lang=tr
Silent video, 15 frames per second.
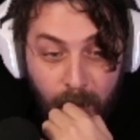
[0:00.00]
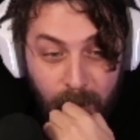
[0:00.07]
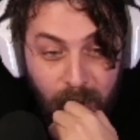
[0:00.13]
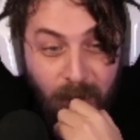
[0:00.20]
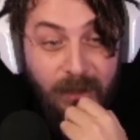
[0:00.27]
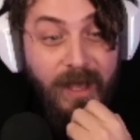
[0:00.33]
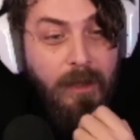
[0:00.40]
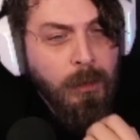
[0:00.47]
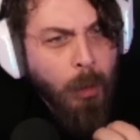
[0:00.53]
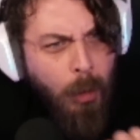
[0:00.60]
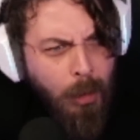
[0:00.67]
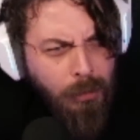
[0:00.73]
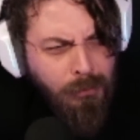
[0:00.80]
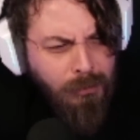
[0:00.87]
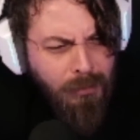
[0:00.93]
gömüyor ya. Ne
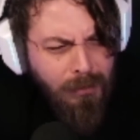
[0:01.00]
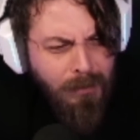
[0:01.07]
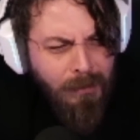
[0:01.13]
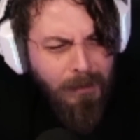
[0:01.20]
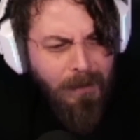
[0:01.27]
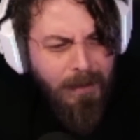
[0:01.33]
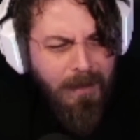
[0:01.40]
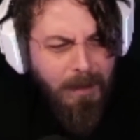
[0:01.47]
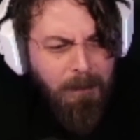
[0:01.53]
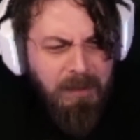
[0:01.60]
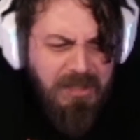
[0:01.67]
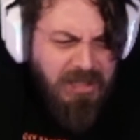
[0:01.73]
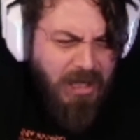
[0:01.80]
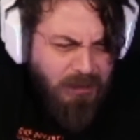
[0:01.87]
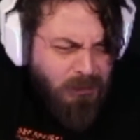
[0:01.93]
oldu?
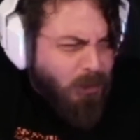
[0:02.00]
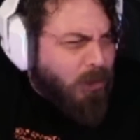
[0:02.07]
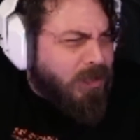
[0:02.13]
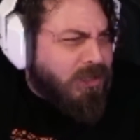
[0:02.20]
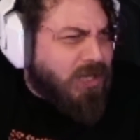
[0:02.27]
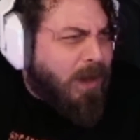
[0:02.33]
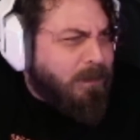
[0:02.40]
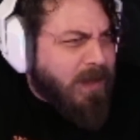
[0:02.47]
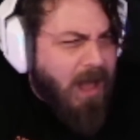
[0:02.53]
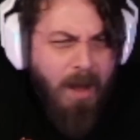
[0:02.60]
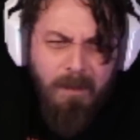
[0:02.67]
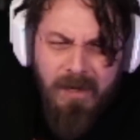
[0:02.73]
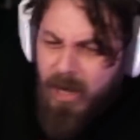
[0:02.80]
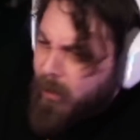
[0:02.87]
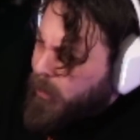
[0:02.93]
Bir şey söyleyeceğim ya.
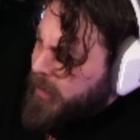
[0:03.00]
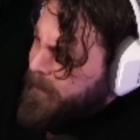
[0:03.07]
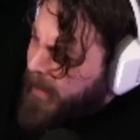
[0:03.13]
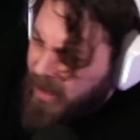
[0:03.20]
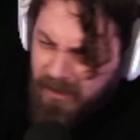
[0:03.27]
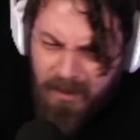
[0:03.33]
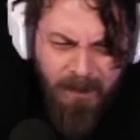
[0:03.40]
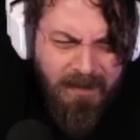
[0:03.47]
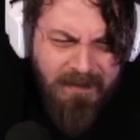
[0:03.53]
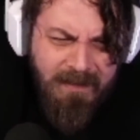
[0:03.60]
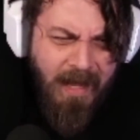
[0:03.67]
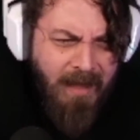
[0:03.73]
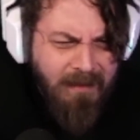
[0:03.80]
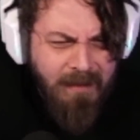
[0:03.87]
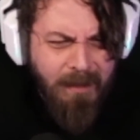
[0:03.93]
6000
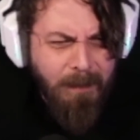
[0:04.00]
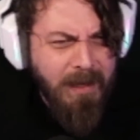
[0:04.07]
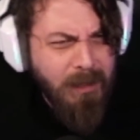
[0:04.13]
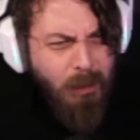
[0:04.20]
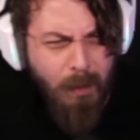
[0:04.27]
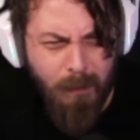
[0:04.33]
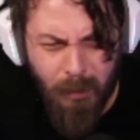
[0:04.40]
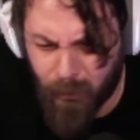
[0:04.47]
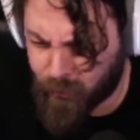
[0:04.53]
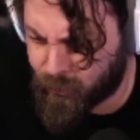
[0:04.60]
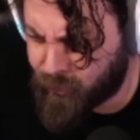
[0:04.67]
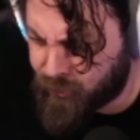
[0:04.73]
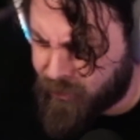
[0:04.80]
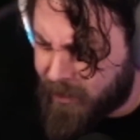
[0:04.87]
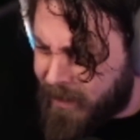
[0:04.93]
saattir beni
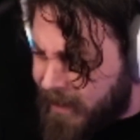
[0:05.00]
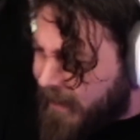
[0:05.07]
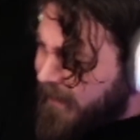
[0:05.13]
gömüyorsunuz.